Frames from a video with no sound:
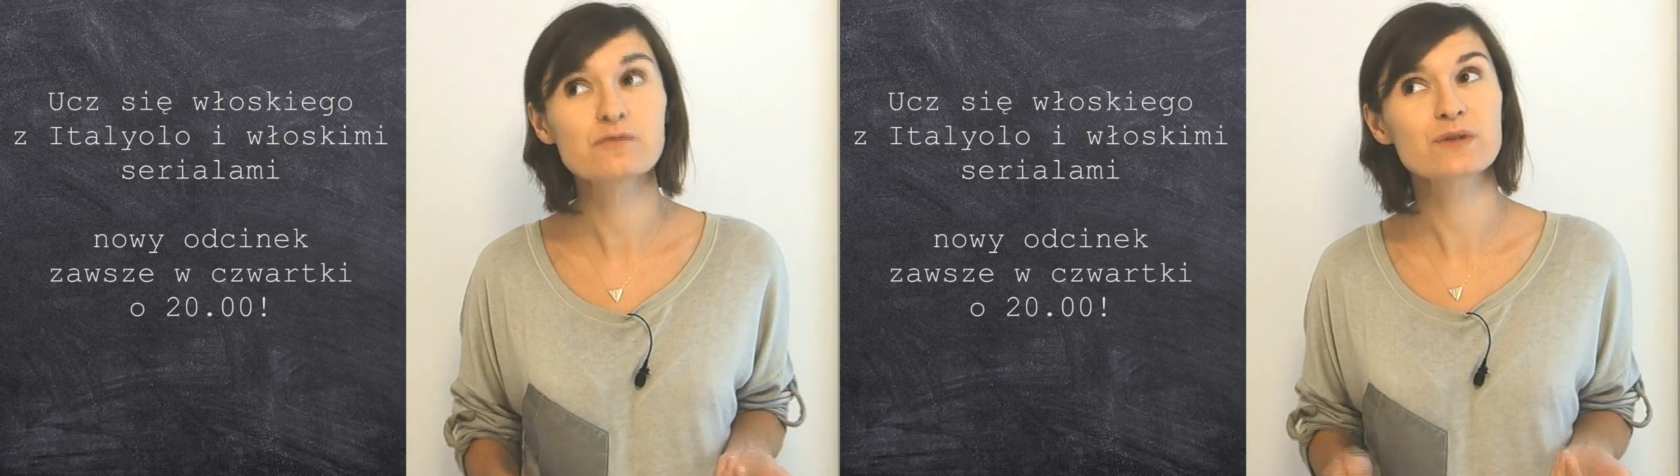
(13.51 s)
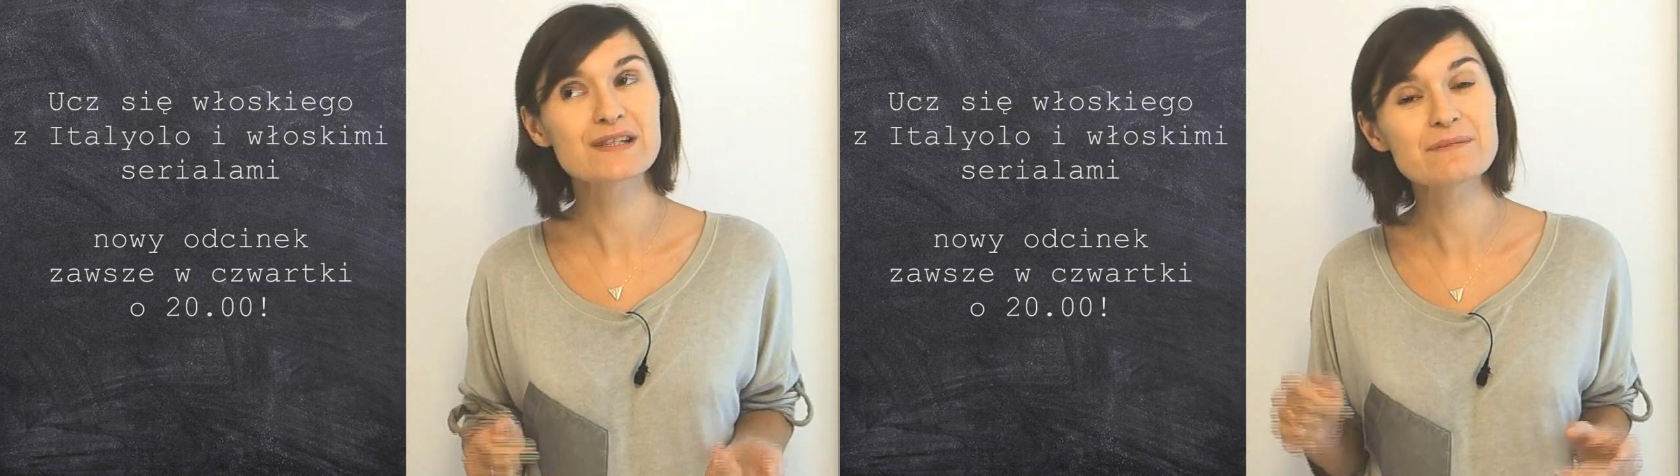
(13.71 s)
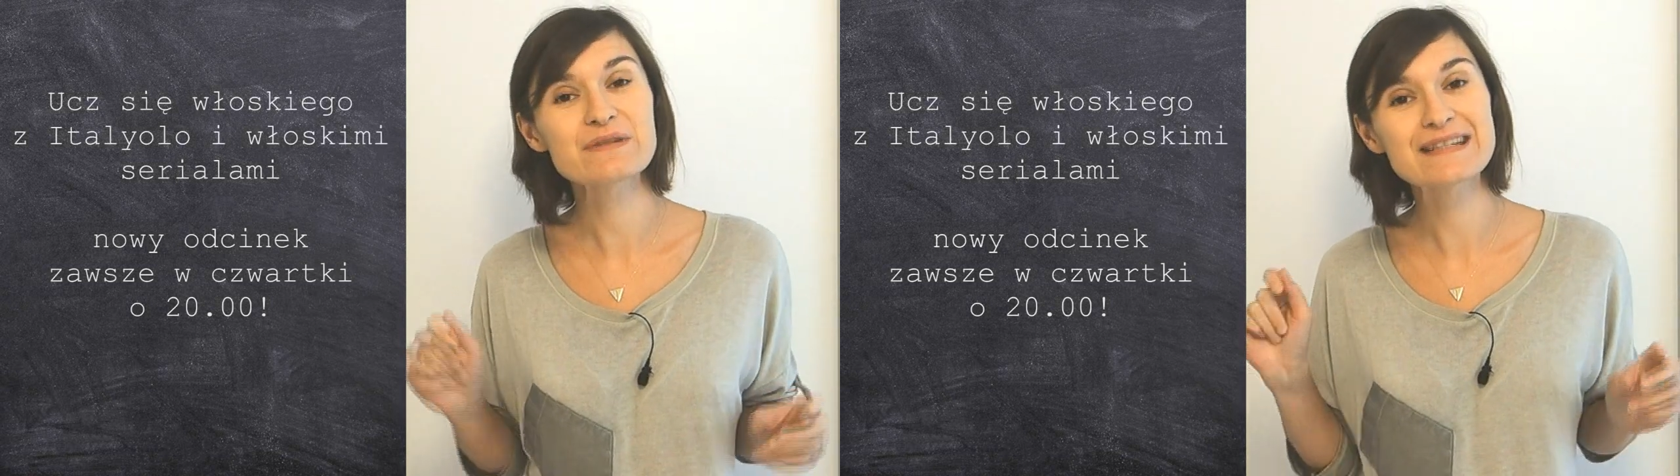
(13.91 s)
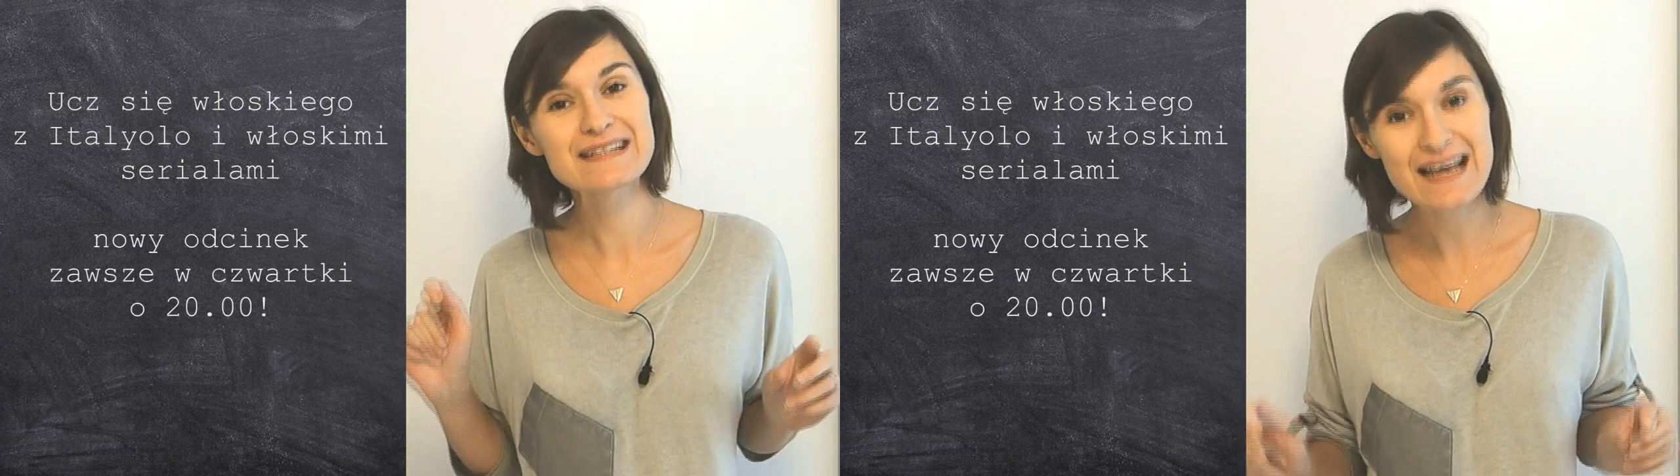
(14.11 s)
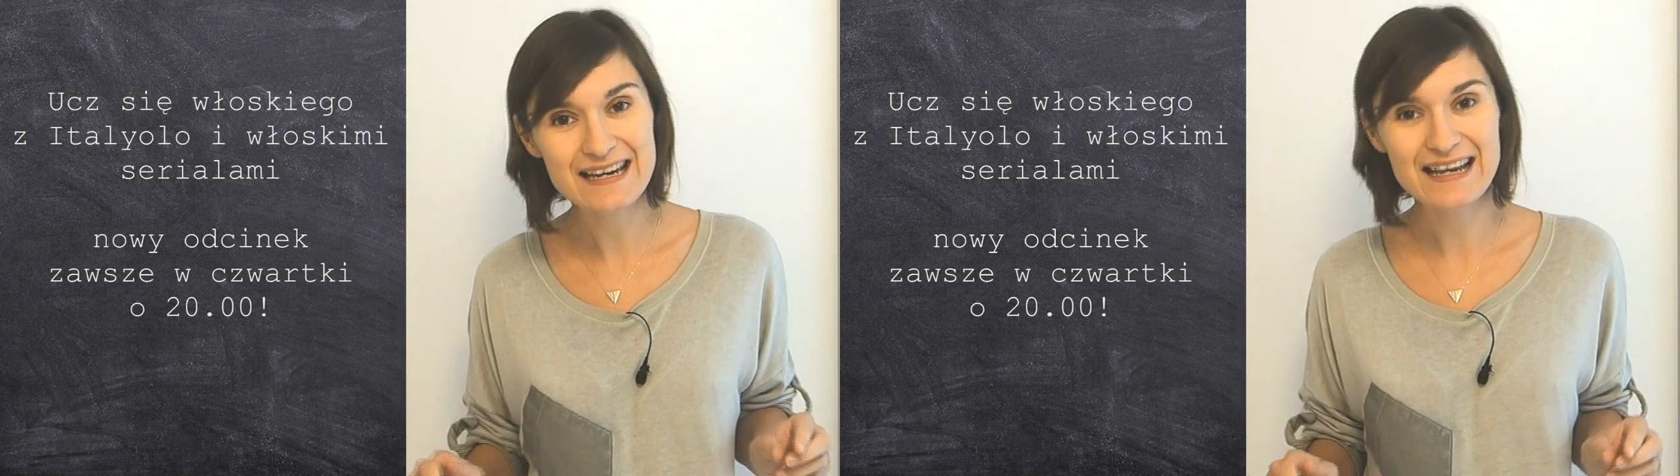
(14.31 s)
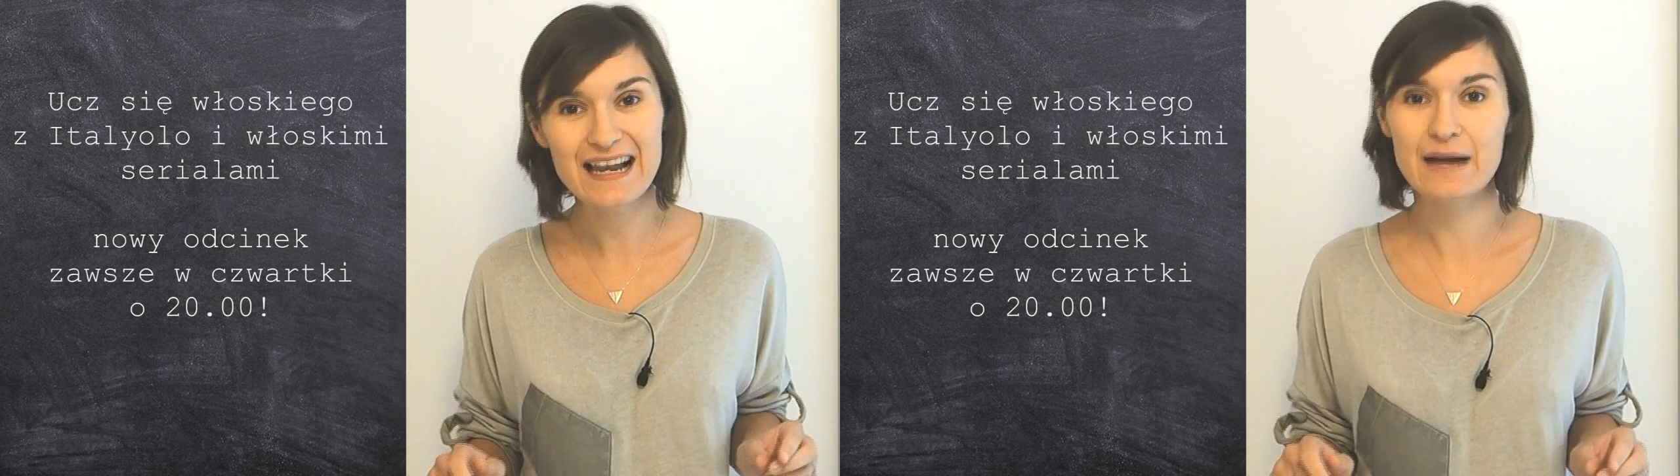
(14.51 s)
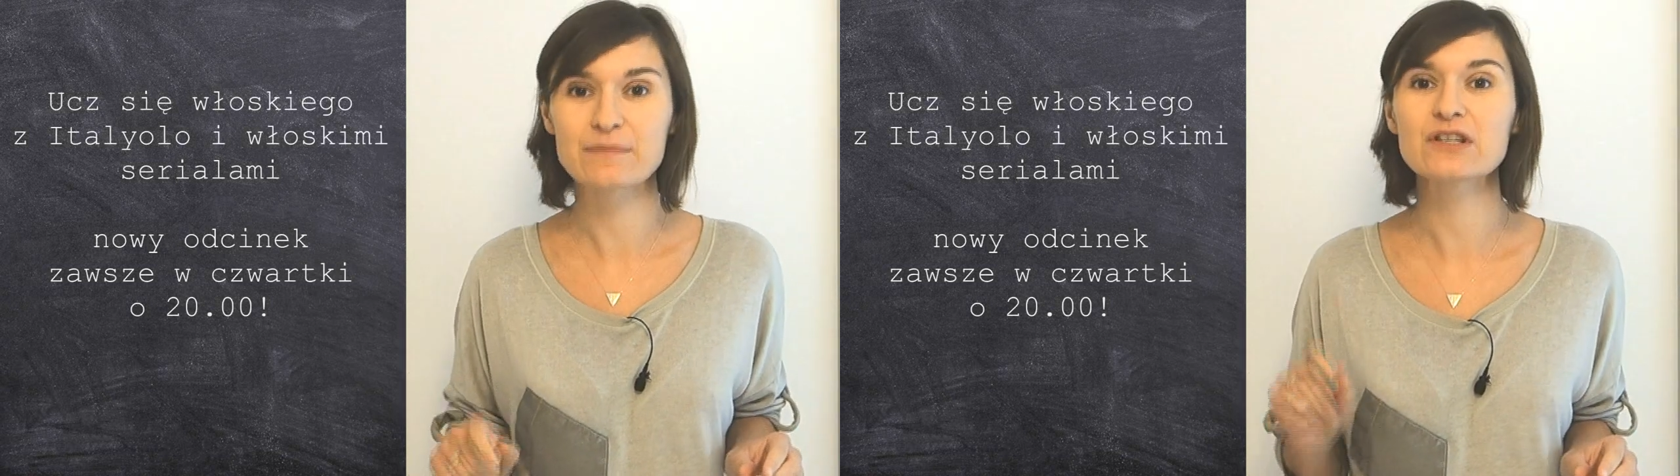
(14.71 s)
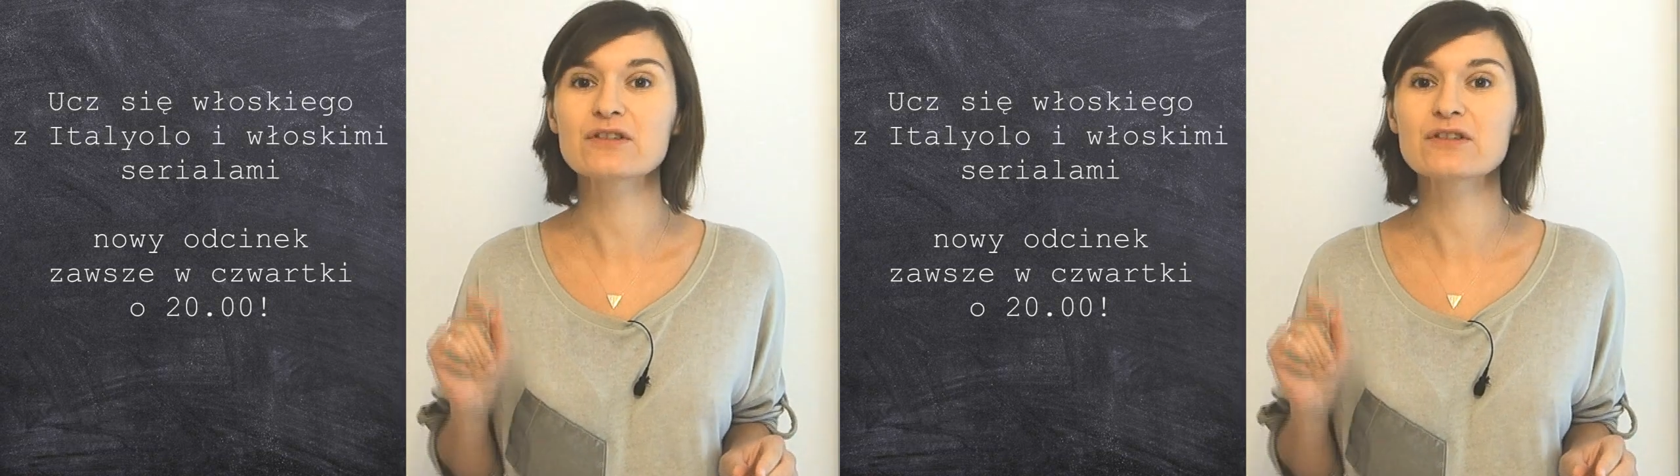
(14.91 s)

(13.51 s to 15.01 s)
włoskimi serialami.